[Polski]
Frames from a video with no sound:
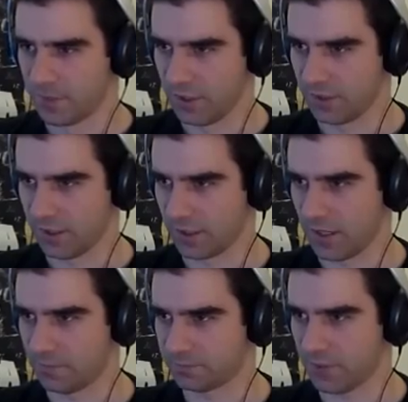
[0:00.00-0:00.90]
Czyli ta
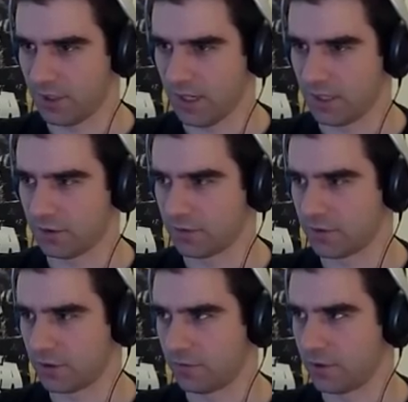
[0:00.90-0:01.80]
gra idealnie
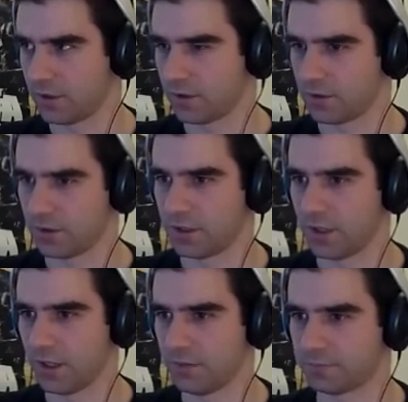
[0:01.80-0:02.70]
odwzorowuje to co się
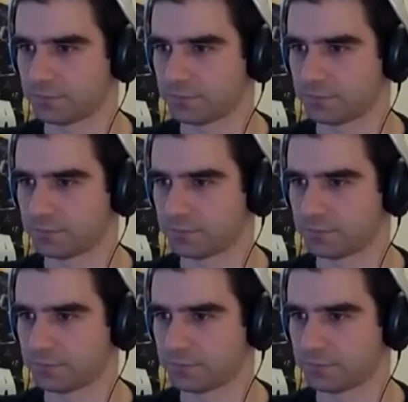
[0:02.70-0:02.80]
dzieje.